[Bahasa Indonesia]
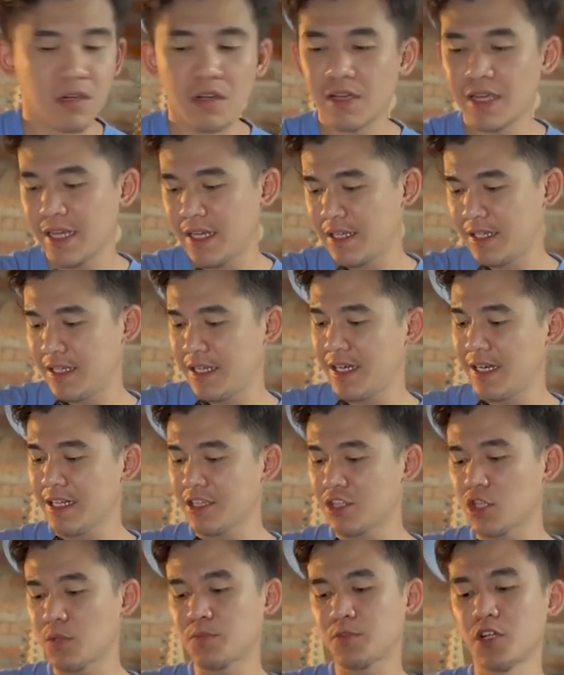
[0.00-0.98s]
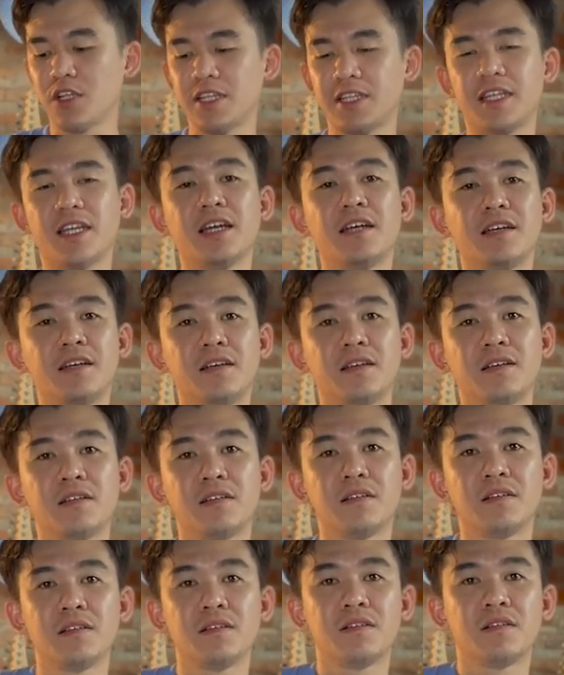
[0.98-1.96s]
Oke, okay, dia top solid ya.
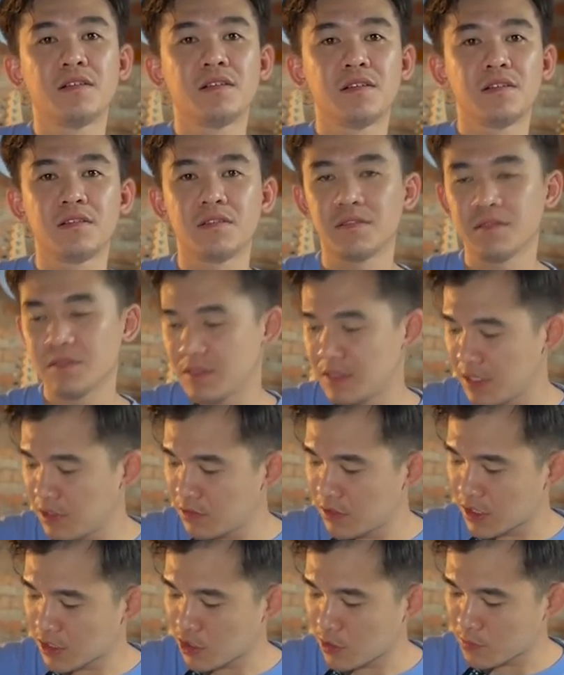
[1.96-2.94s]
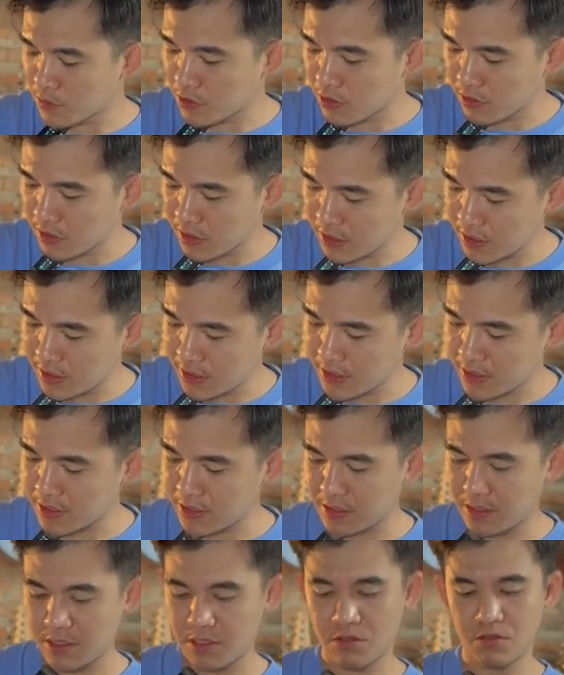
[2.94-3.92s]
Dia udah top solid,
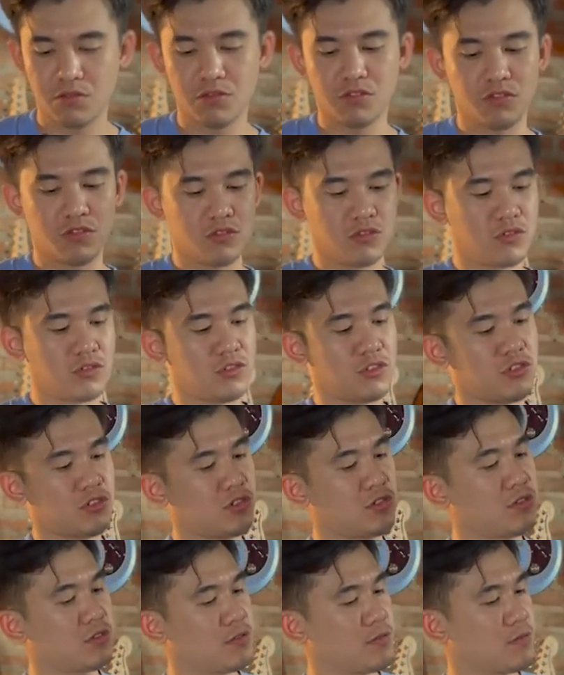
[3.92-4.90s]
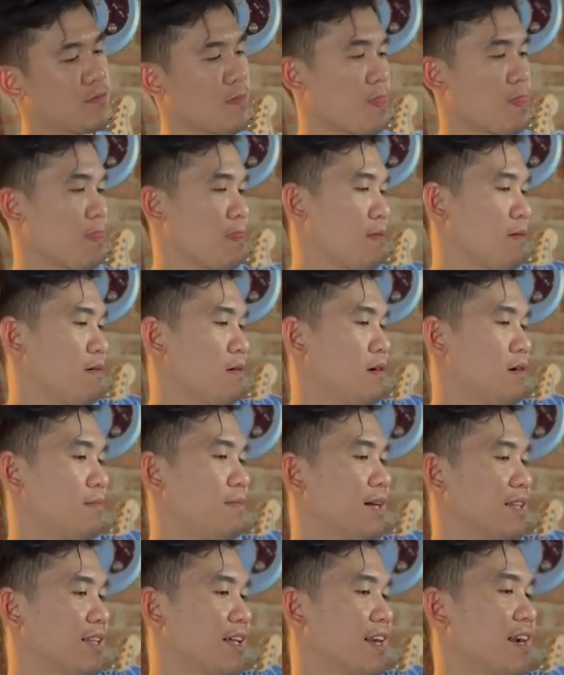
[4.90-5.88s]
terus uh,
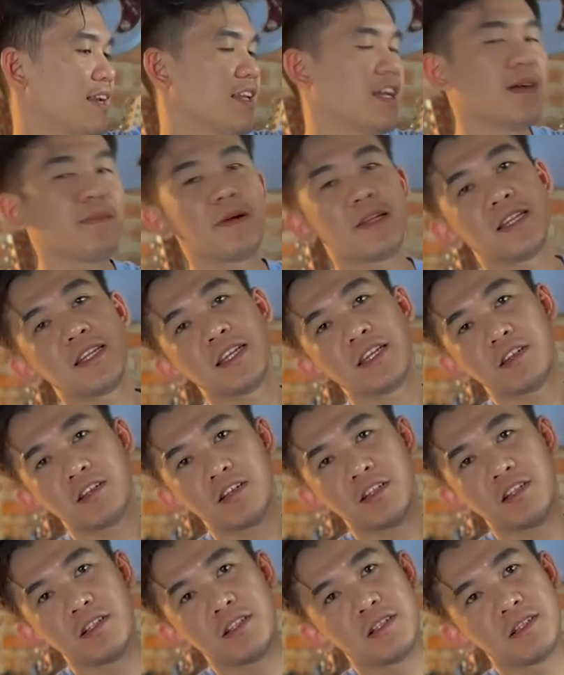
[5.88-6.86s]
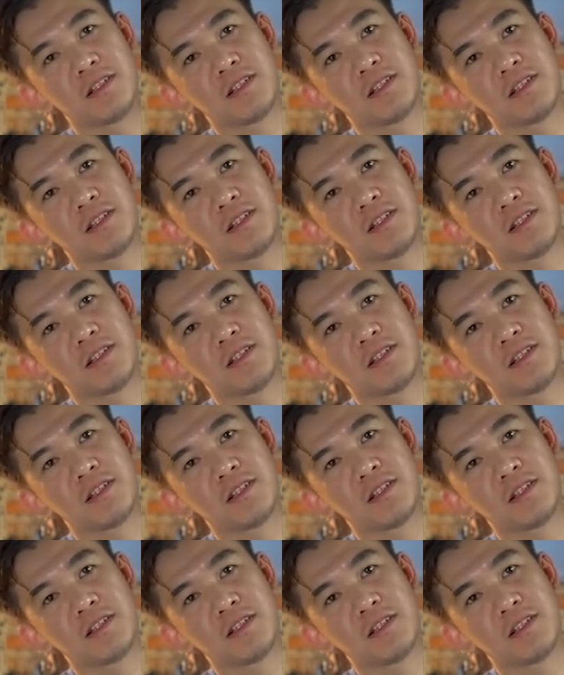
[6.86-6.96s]
materialnya apa aja nih, Ro?